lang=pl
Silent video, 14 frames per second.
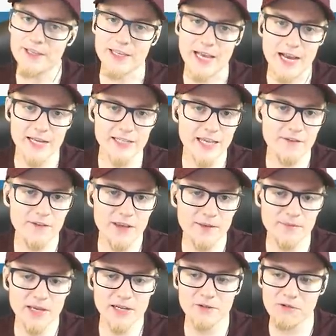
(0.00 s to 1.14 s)
ja nie
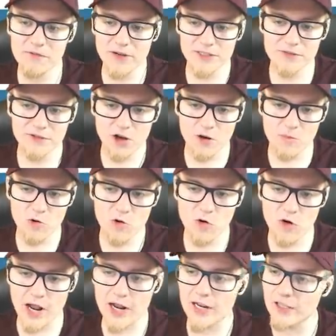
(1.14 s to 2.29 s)
wiem jak u was w
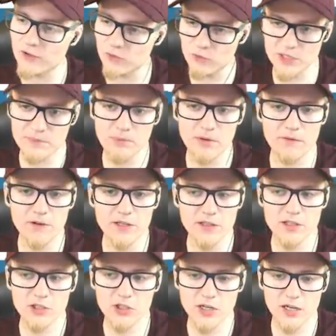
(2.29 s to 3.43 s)
domu, ale tu nie
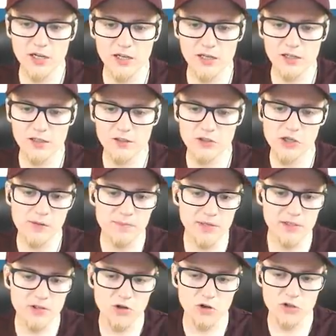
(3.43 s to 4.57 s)
powinni się e,
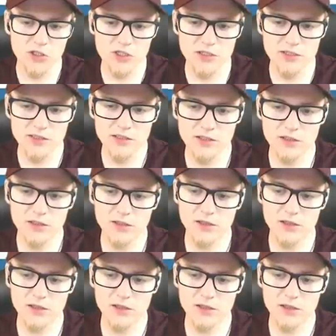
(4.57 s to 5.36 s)
czepiać o nic.